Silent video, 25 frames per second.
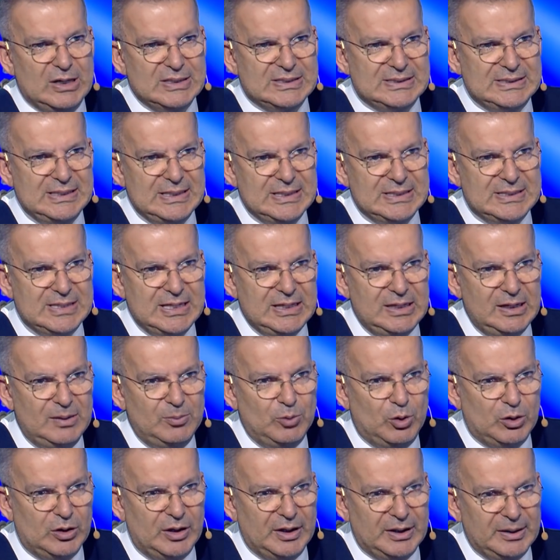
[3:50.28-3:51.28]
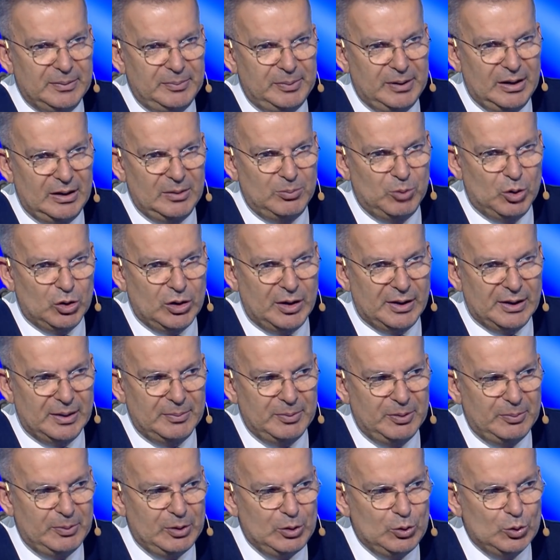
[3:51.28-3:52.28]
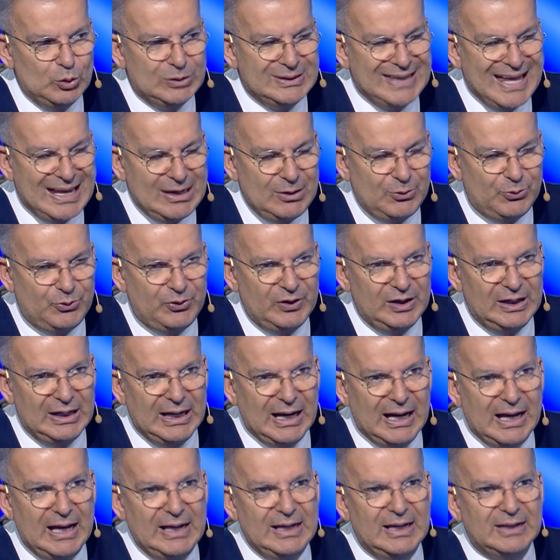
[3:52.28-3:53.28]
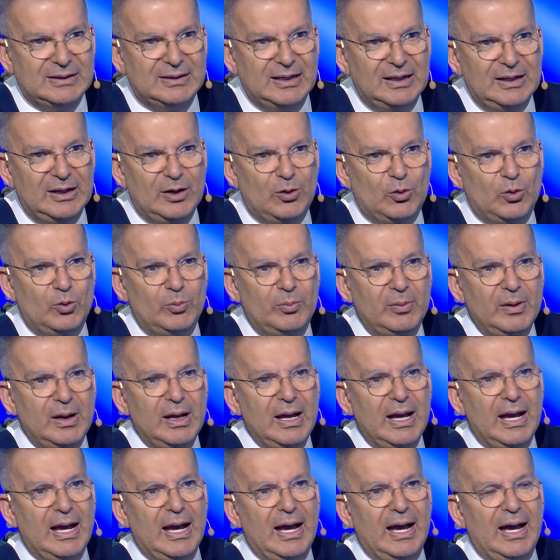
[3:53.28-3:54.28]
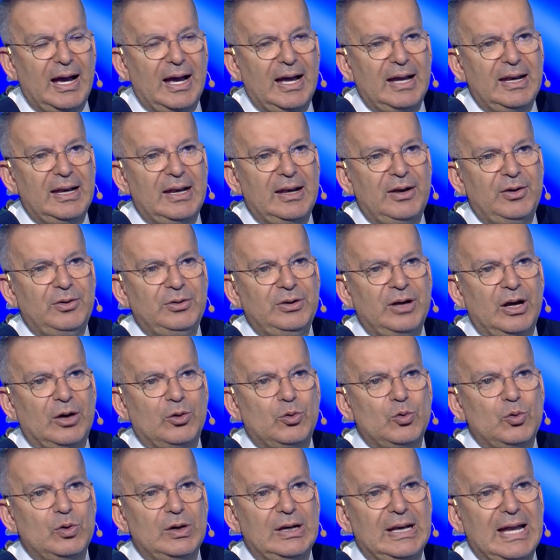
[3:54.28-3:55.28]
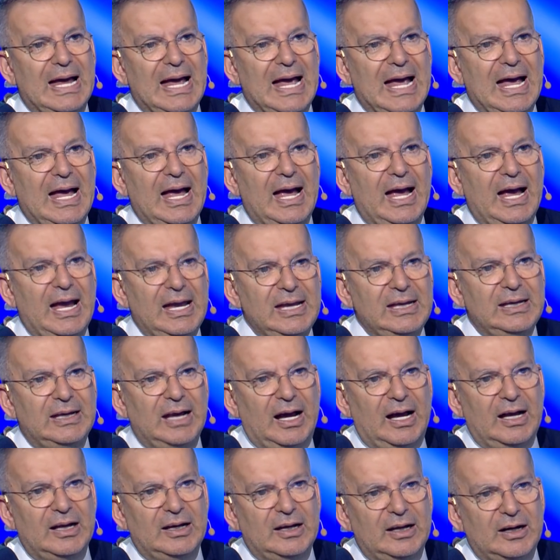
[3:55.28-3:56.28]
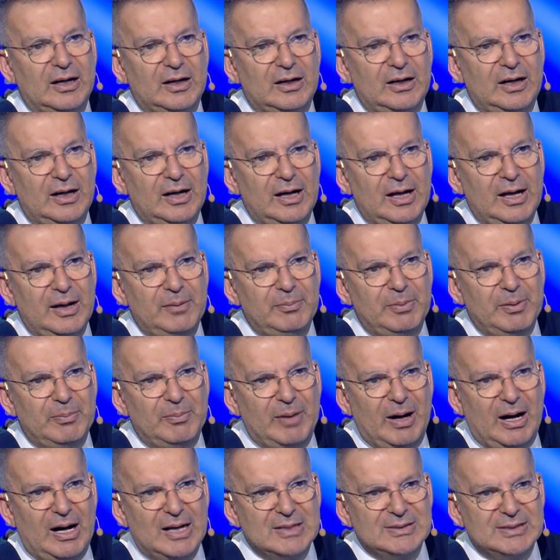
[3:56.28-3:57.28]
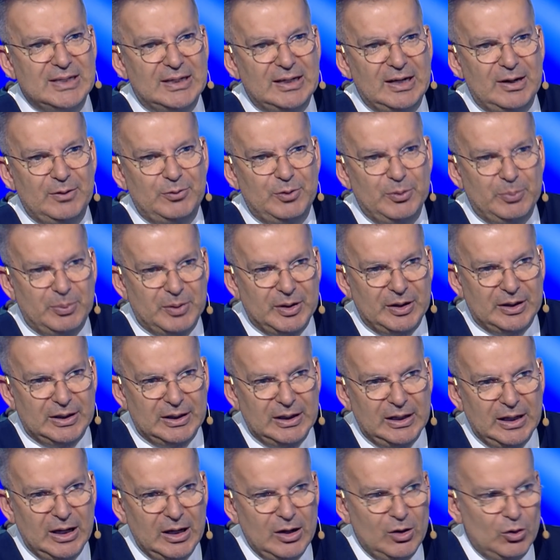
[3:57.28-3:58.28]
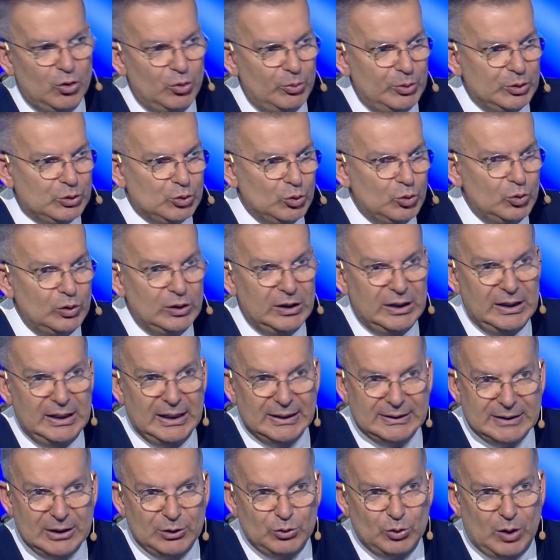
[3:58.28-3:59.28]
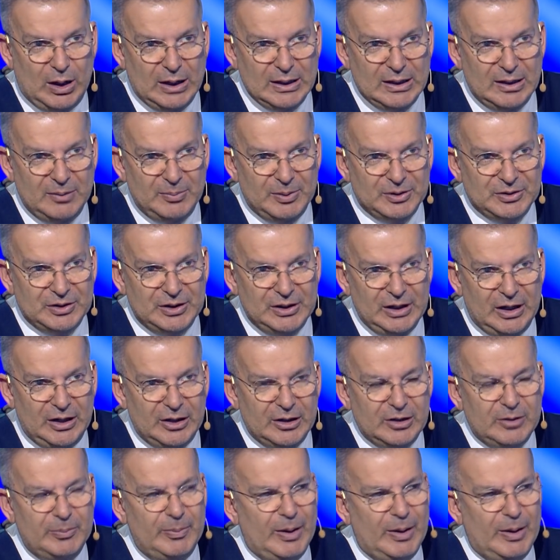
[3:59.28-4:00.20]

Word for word: السياسيه المقربه المقربه منه تنفي لغايه اليوم ان يكون لها اي علاقه بما حصل في بكركي وبتقول اللي اعتدوا على البطريرك